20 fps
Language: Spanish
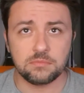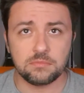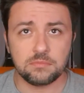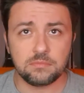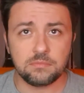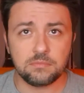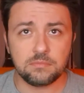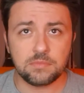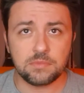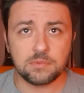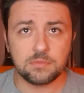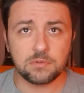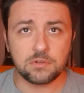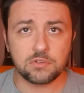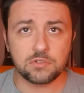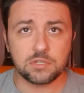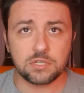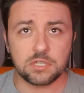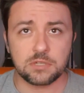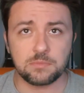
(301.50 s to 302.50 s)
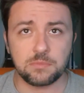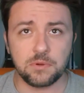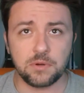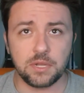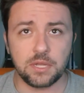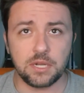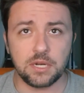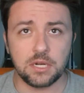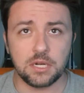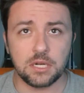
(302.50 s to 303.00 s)
mm, cositas por
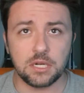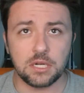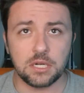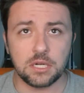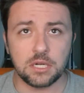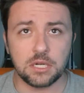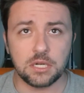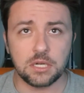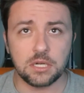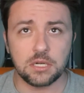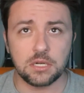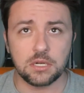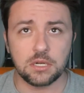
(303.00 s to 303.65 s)
el...